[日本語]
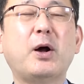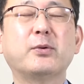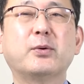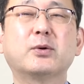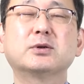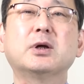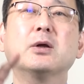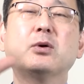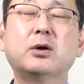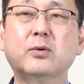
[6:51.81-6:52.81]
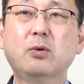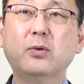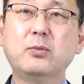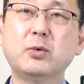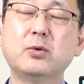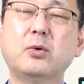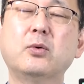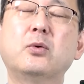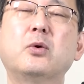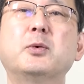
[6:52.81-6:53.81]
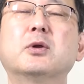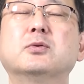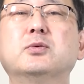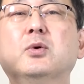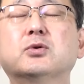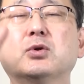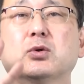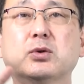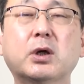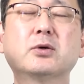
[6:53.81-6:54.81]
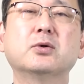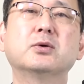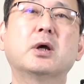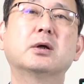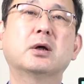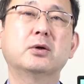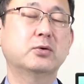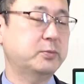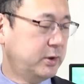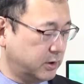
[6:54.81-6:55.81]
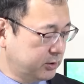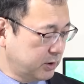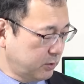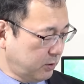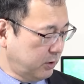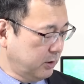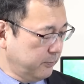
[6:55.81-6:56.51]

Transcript: あの、ロシアのあの、ロマノフ王朝のね、宮殿が有名ですけど、